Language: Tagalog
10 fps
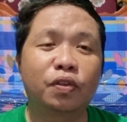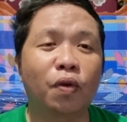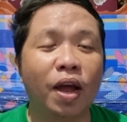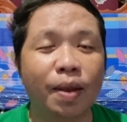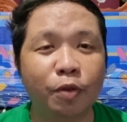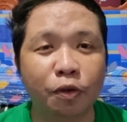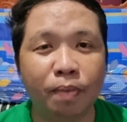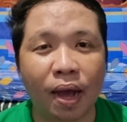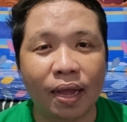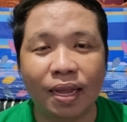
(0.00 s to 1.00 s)
So alam
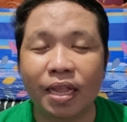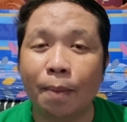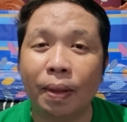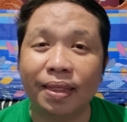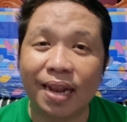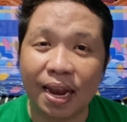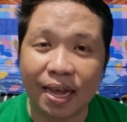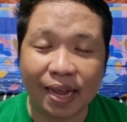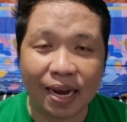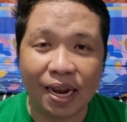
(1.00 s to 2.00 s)
nyo ba na dapat
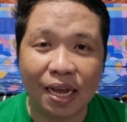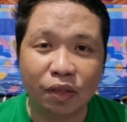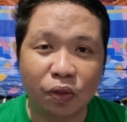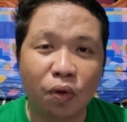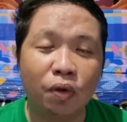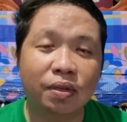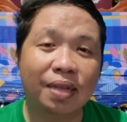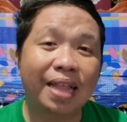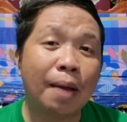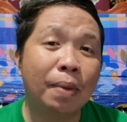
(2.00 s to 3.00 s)
nilalagay lang to
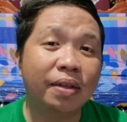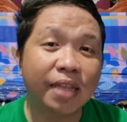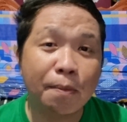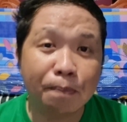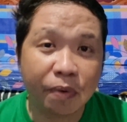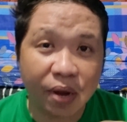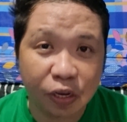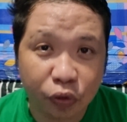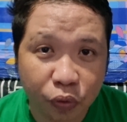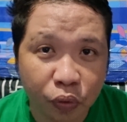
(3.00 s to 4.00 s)
sa tamang
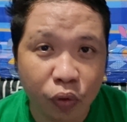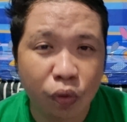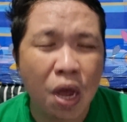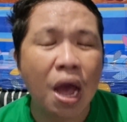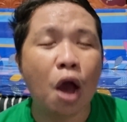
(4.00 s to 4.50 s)
temperature.